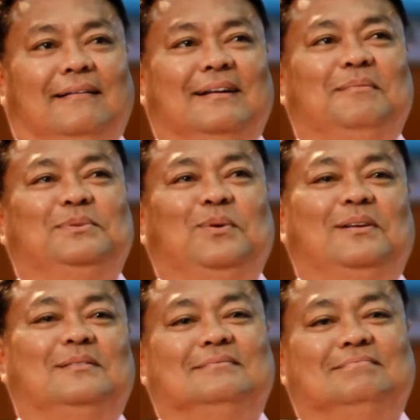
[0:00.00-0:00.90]
เริ่ม
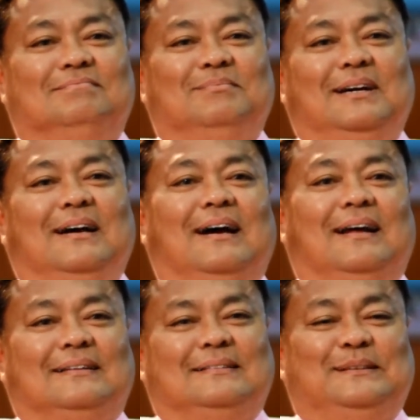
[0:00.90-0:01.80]
ต้นเมื่อ
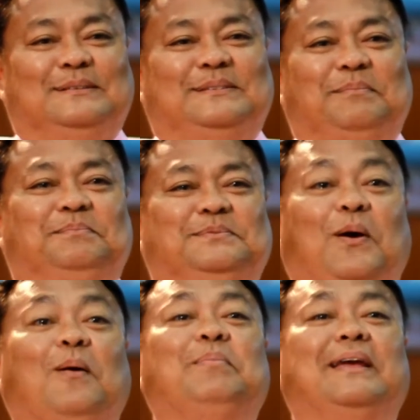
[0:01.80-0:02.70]

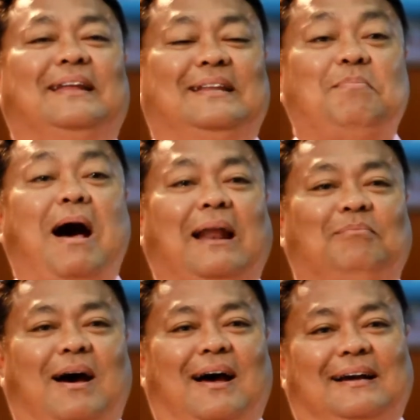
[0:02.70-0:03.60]
12 ปีที่ผ่าน
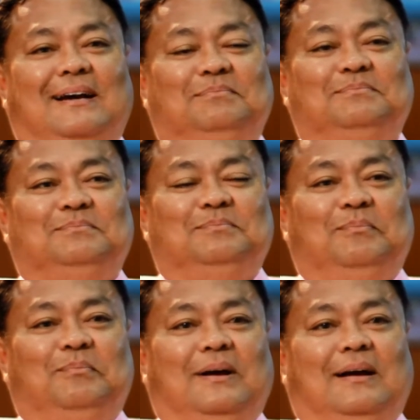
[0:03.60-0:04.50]
มา
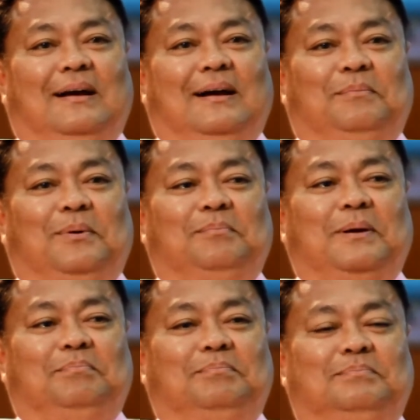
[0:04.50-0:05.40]
ผม
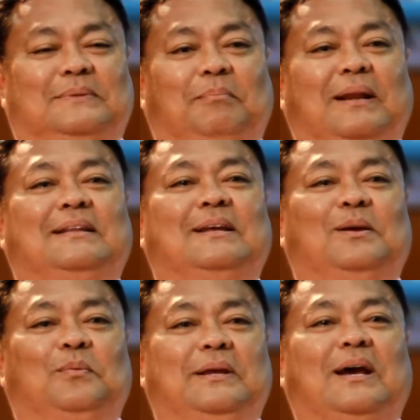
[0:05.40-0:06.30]
ไปทำหน้า
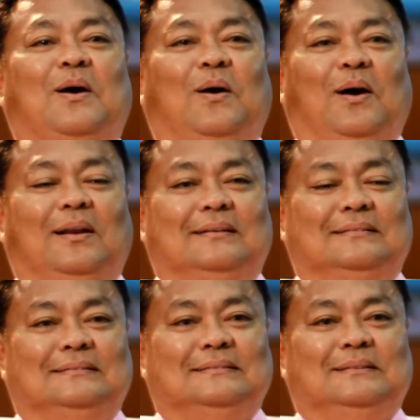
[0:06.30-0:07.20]
ที่วิทยากร
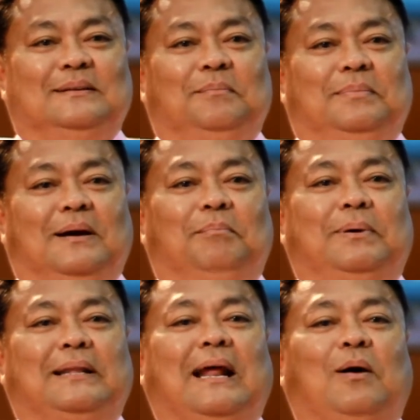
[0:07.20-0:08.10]
เพื่อ
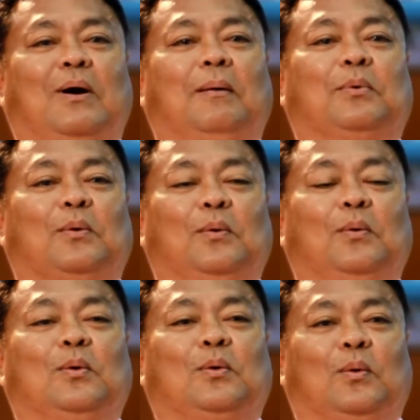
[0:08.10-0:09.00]
พัฒนาความ
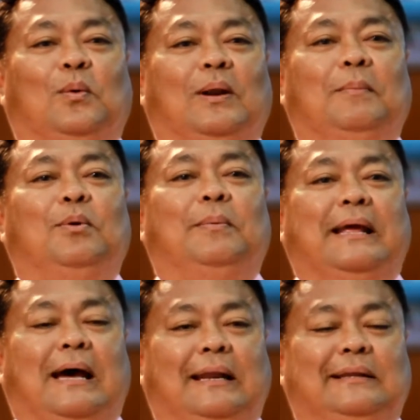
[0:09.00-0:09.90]
รู้ครูและผู้บ
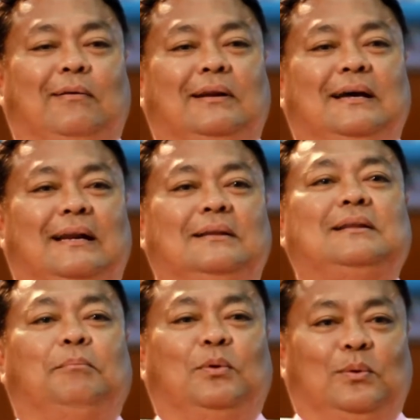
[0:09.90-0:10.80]
ริหารเกี่ยวกับเรื่องรัฐ
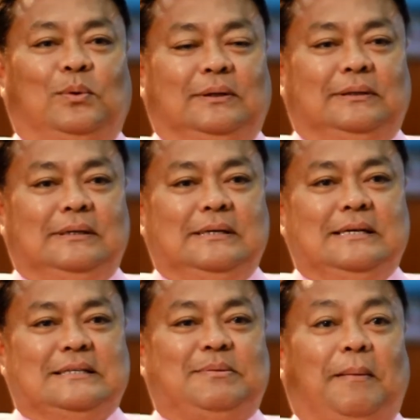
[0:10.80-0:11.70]
ธรรมนูญ
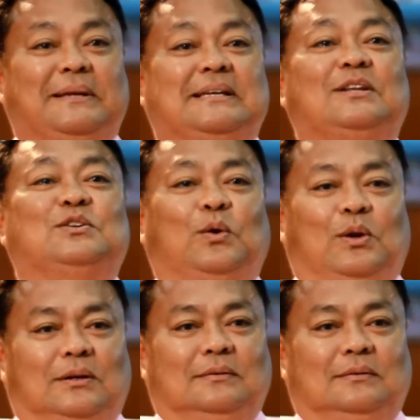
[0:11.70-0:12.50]
ฉบับประชาชน